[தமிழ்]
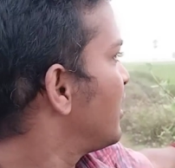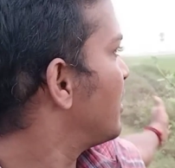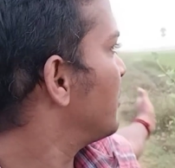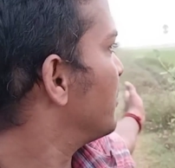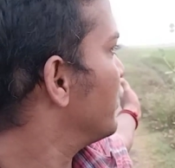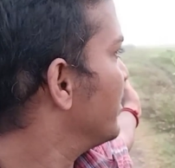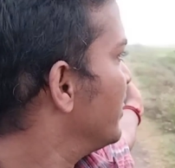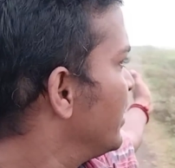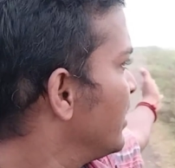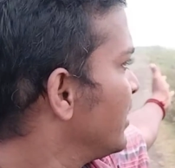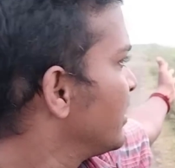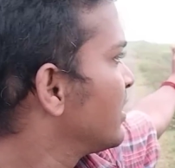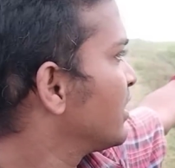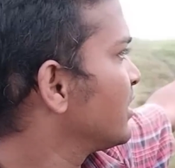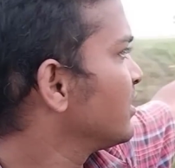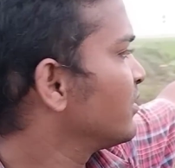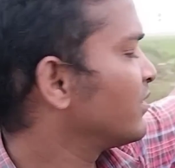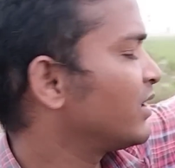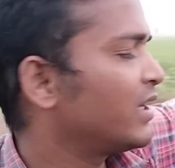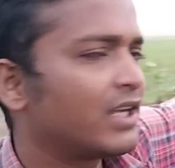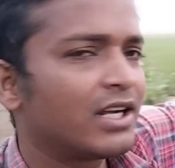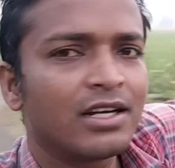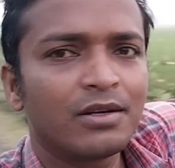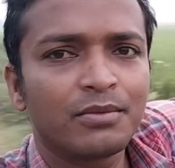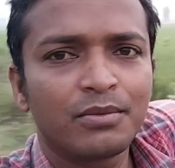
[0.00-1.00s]
அப்படியே
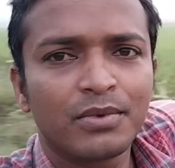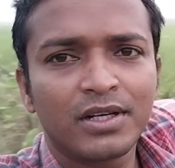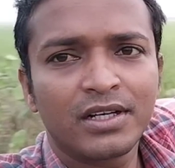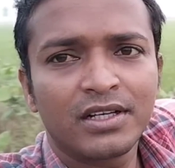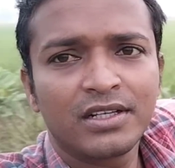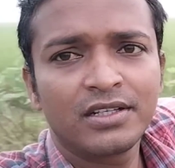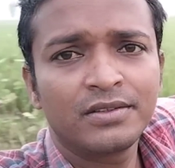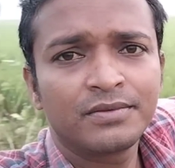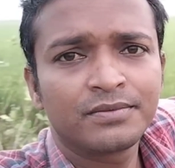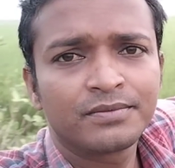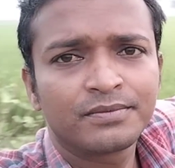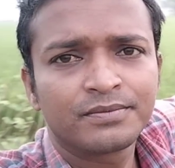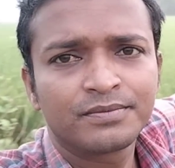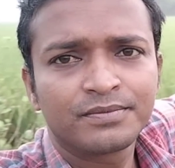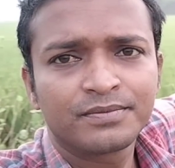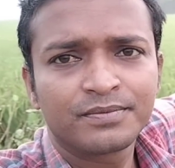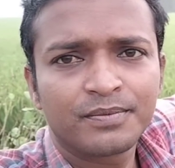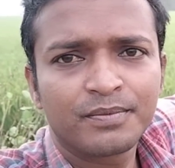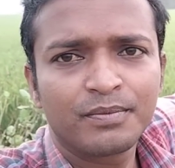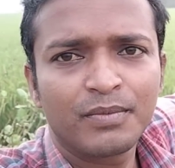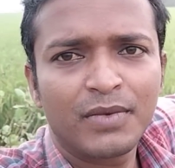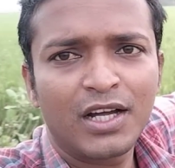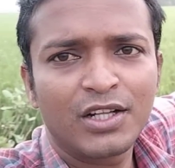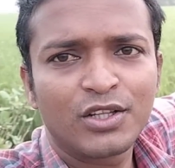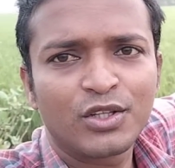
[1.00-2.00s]
எங்கிட்டாவது வயக்காட்டு போக்கிட்டு
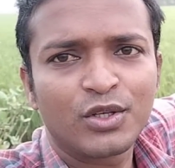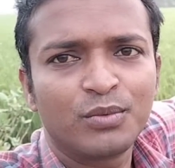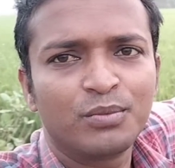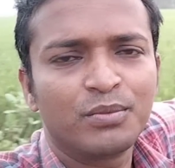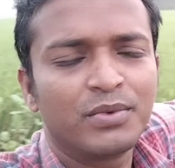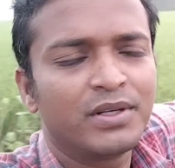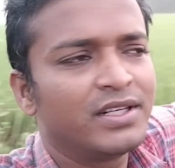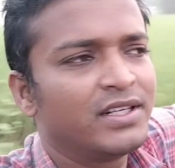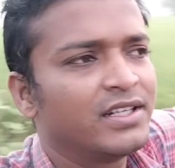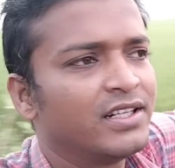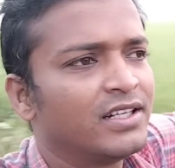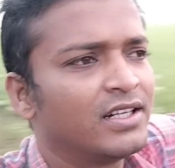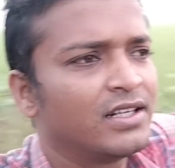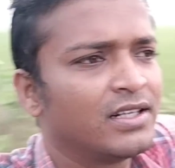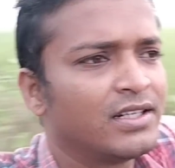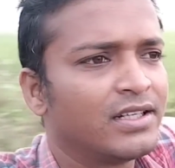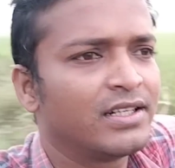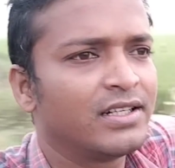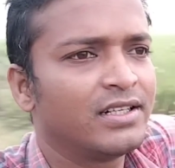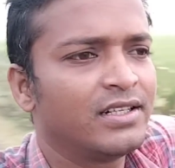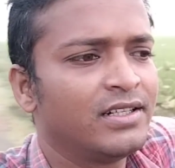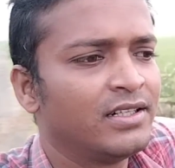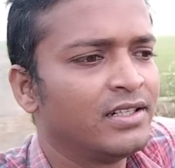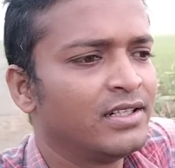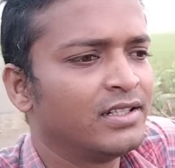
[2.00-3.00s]
பாத்ரூம் போயிட்டு
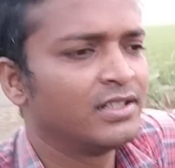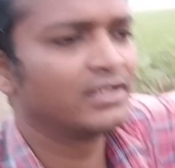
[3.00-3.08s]
அங்கிட்டு